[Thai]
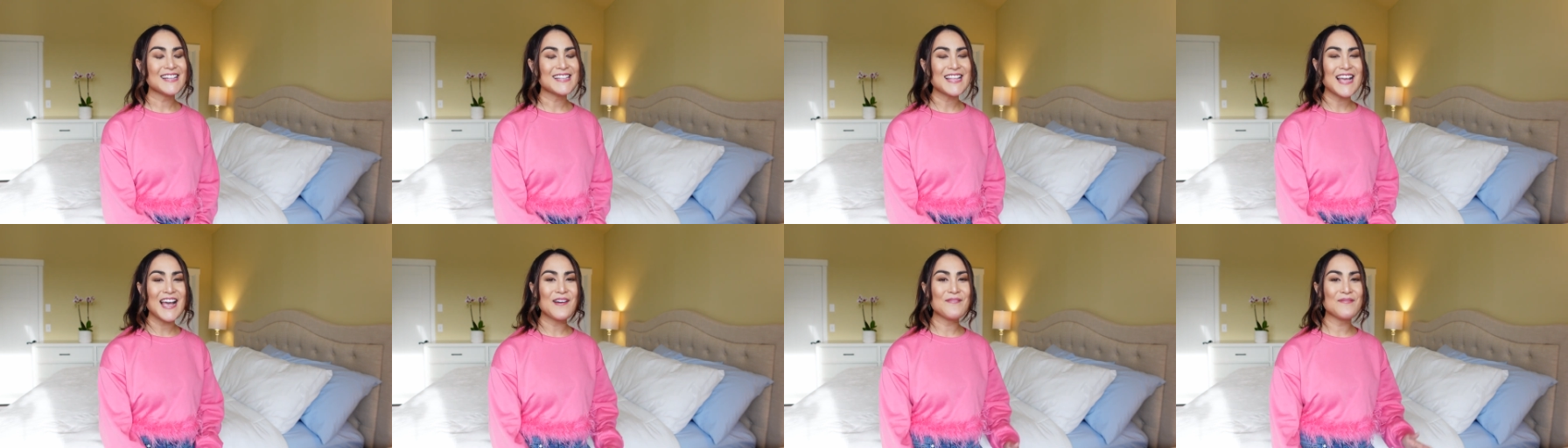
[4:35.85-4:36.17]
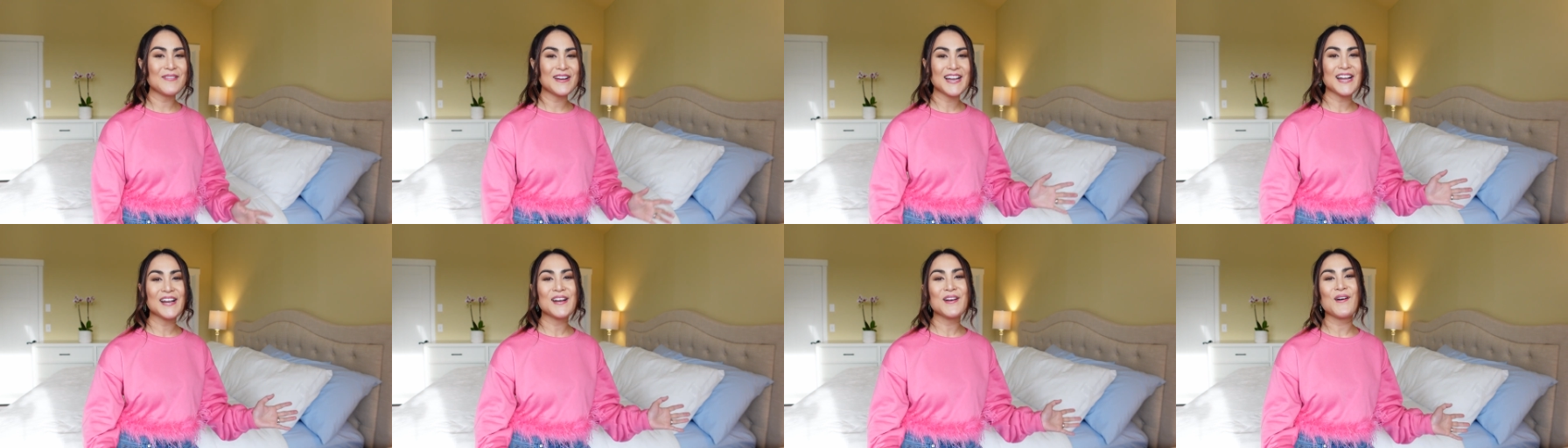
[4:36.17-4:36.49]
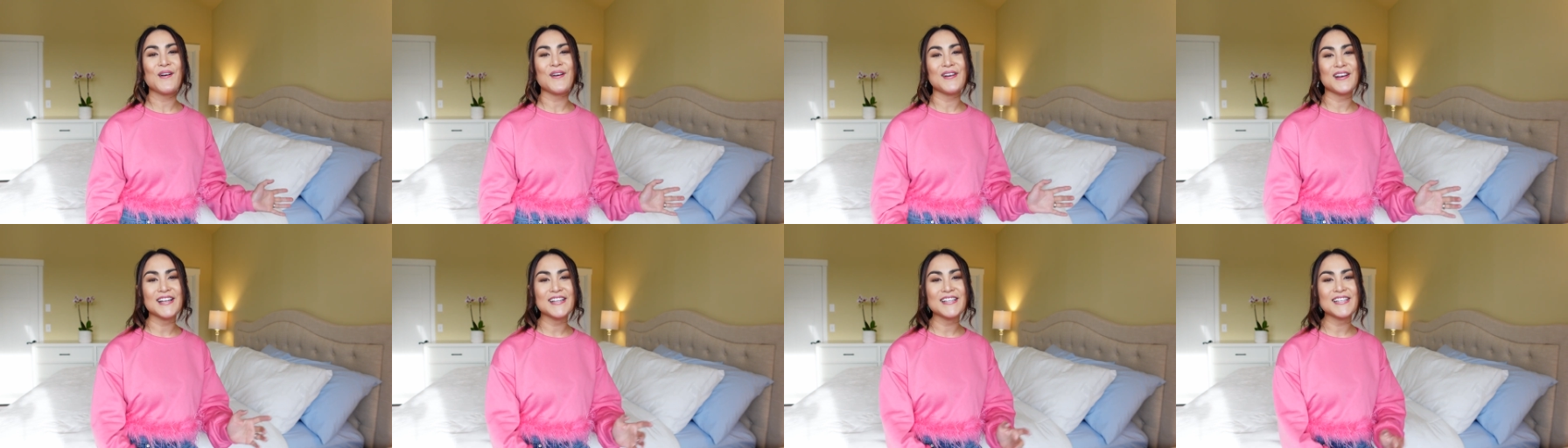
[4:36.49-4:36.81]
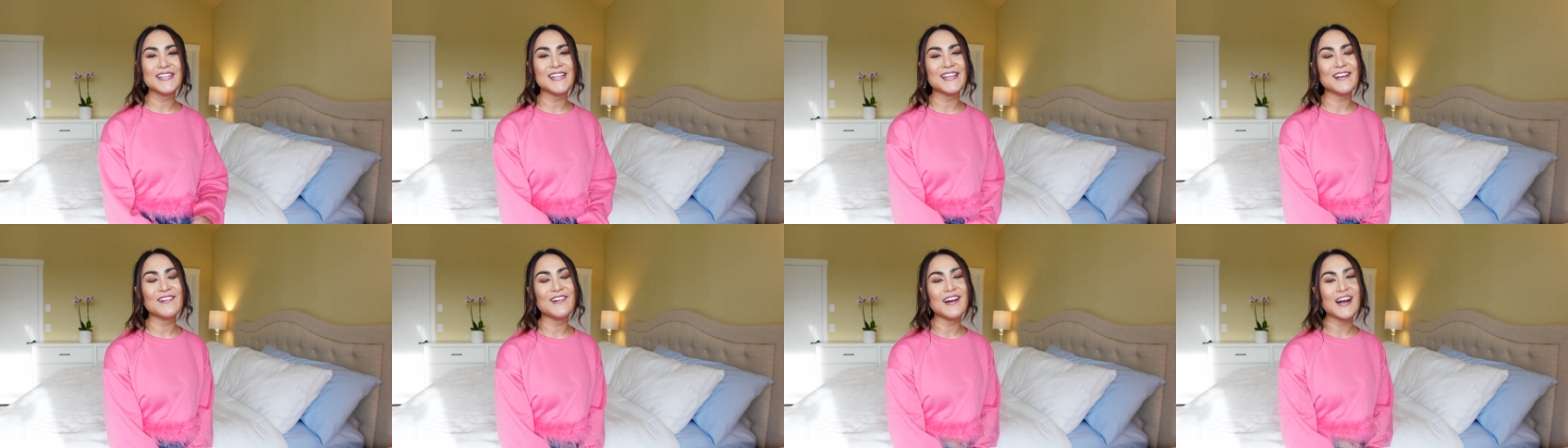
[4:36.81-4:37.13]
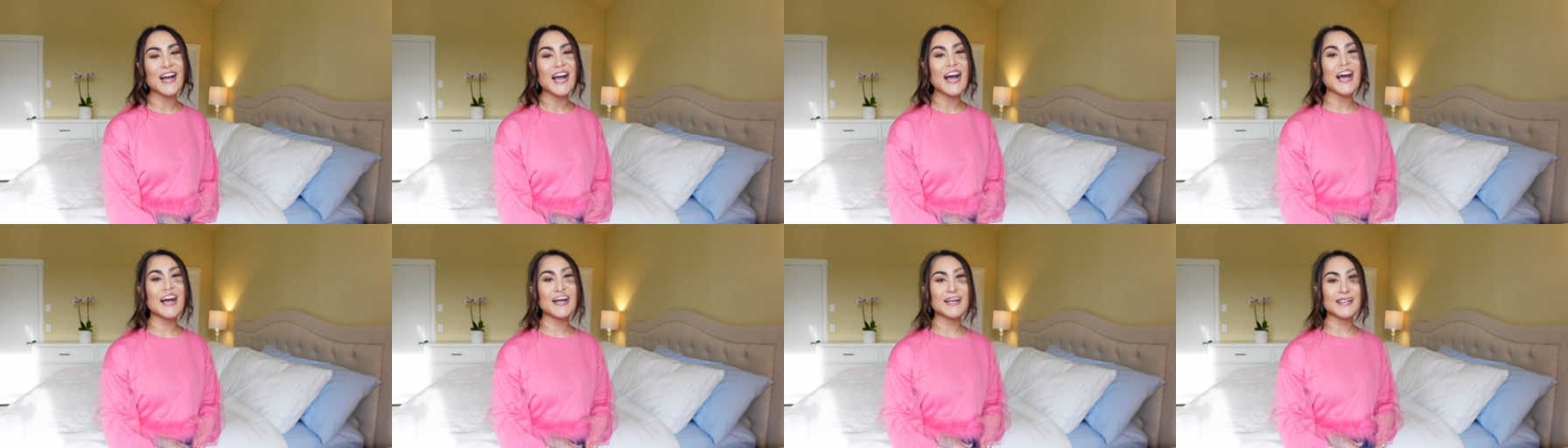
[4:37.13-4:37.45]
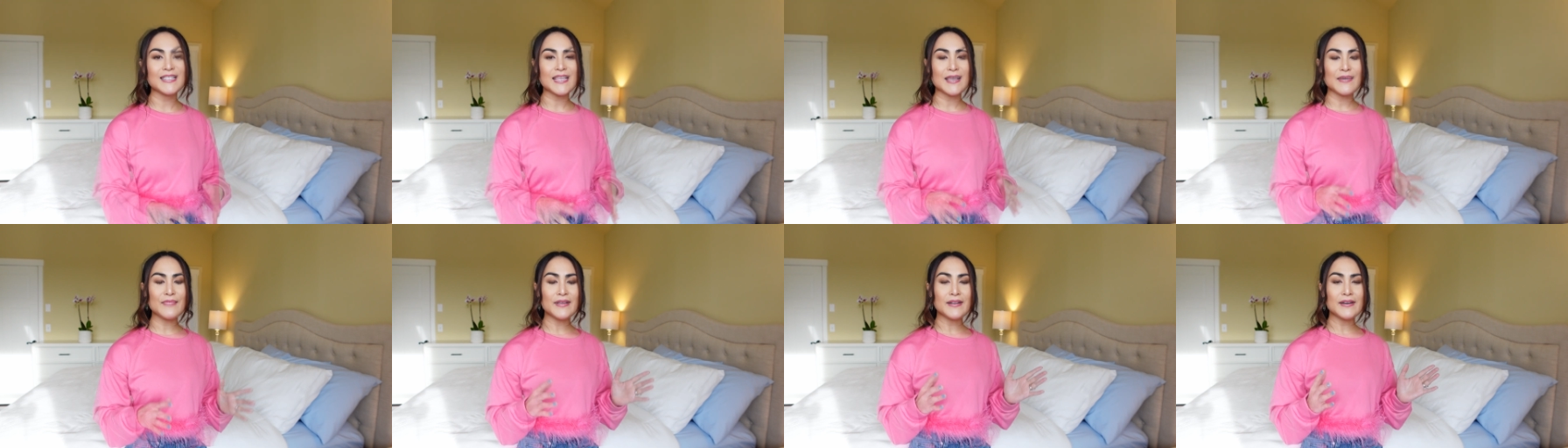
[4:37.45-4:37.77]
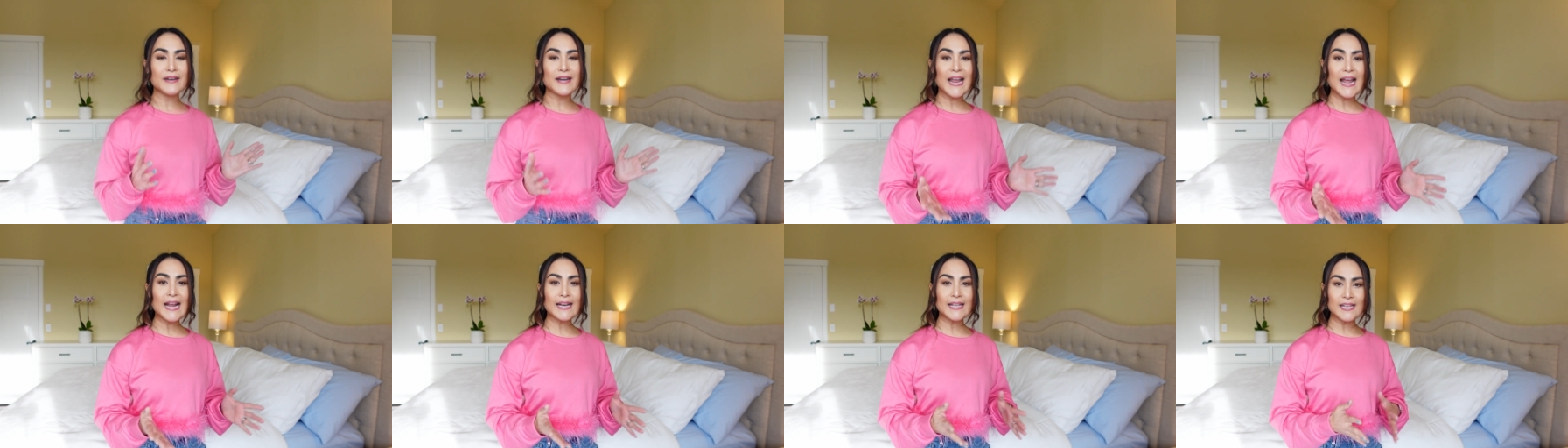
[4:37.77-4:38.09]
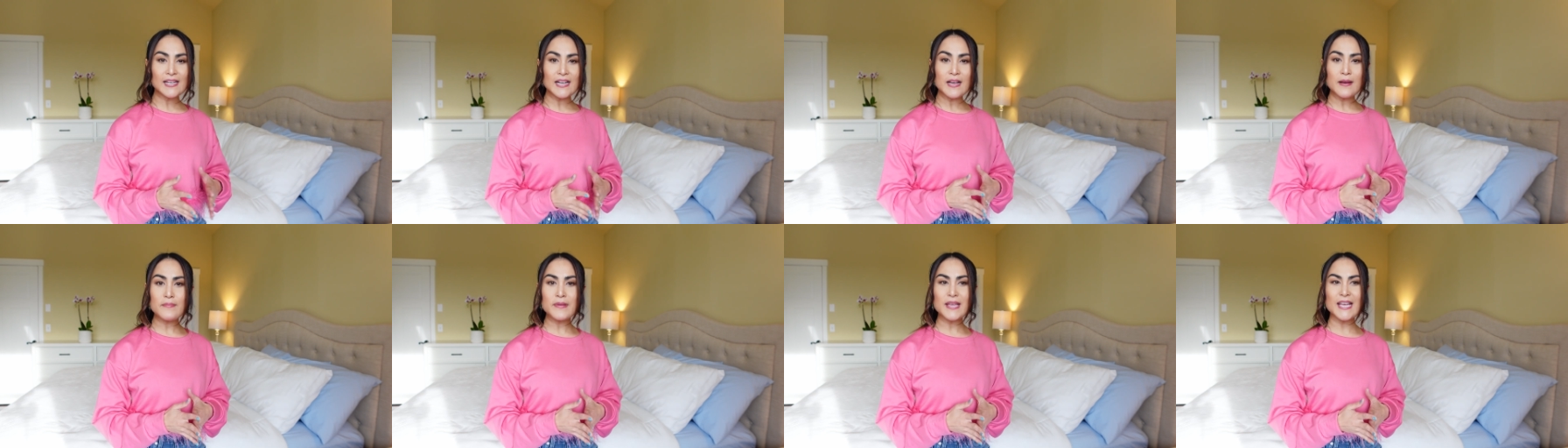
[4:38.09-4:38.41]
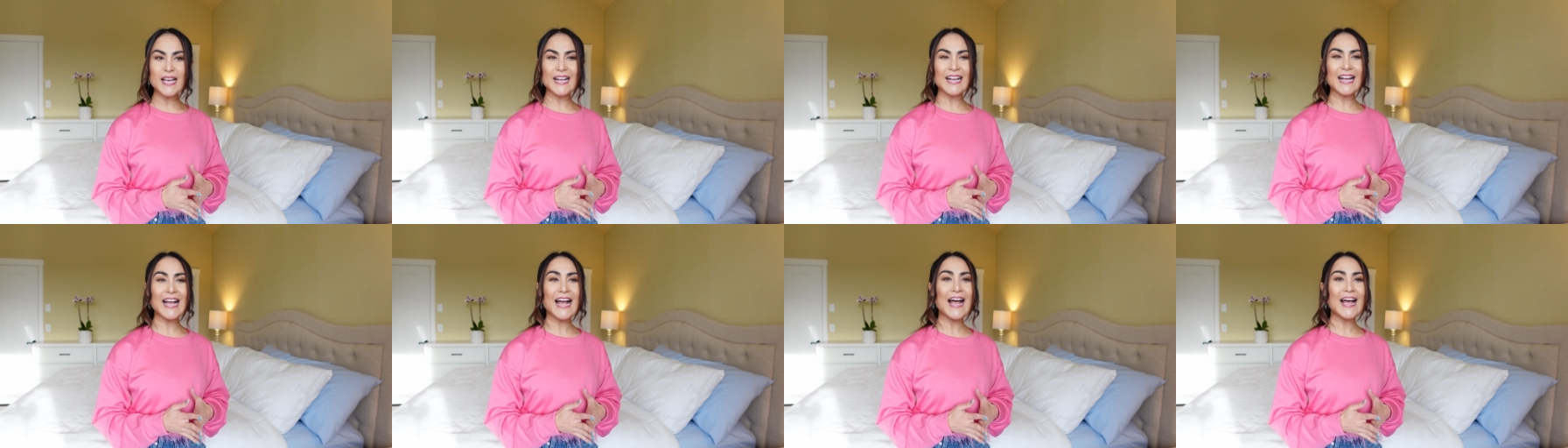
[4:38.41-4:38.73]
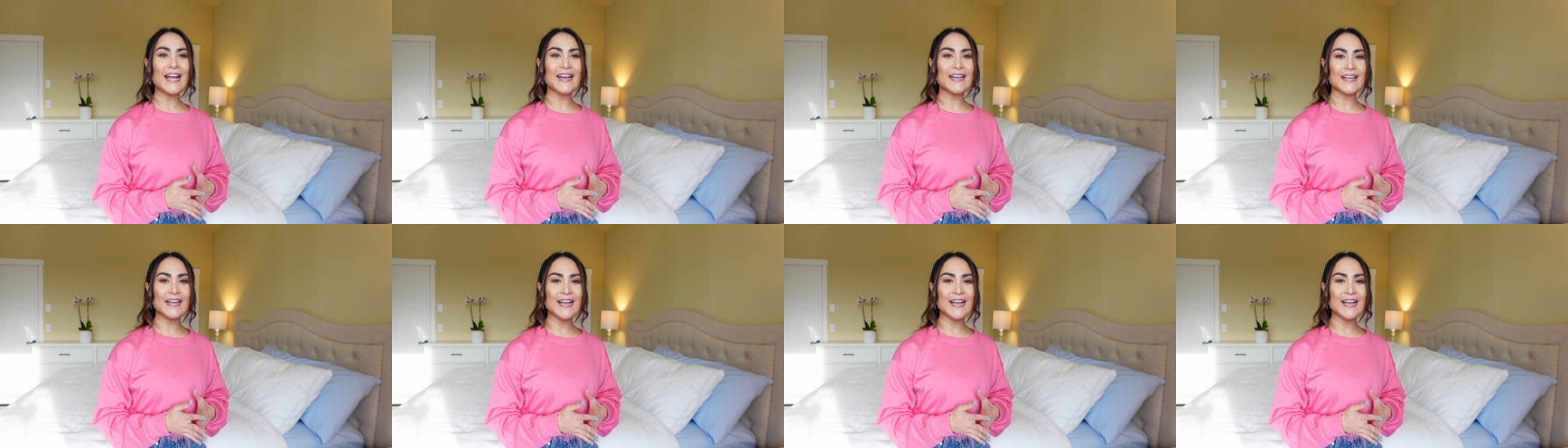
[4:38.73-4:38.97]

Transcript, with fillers: แทบไม่ได้นอนเลยทีเดียวค่ะ จากวันแรกที่เริ่มมีอาการ